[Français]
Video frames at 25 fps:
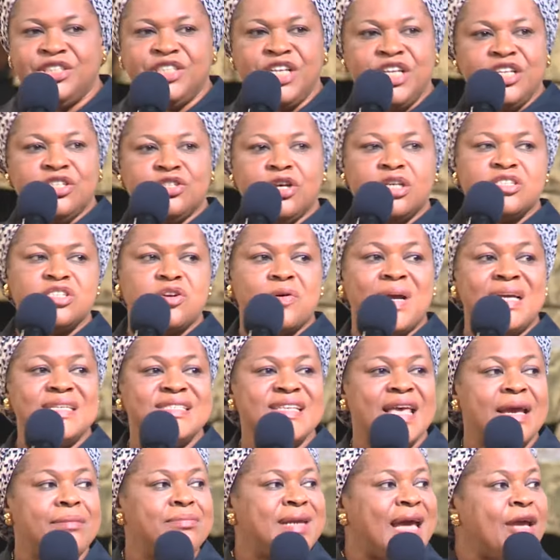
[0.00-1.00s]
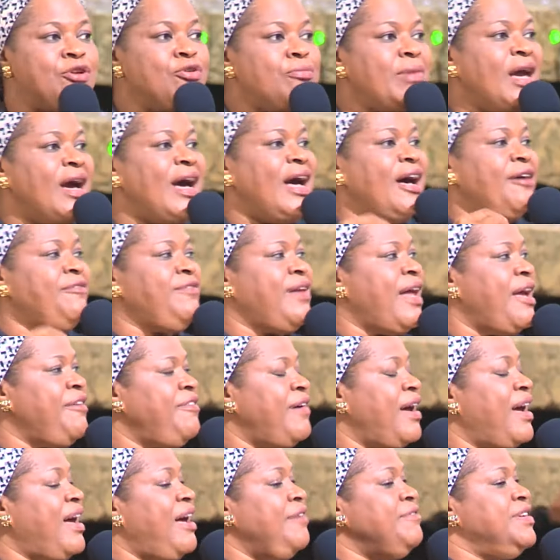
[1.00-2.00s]
Mais Jésus-Christ est venu pour
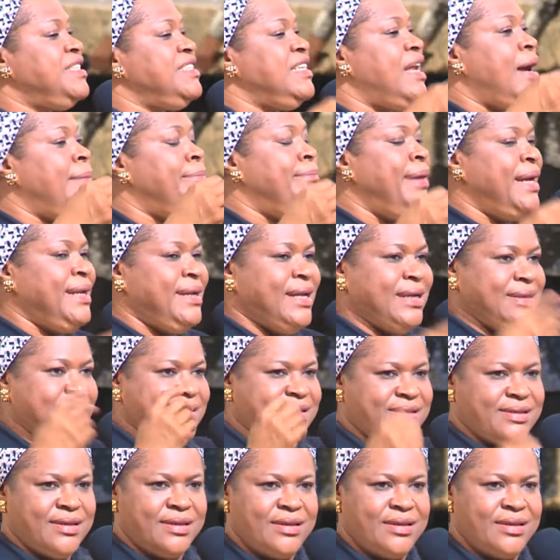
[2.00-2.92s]
que nous ayons la vie et la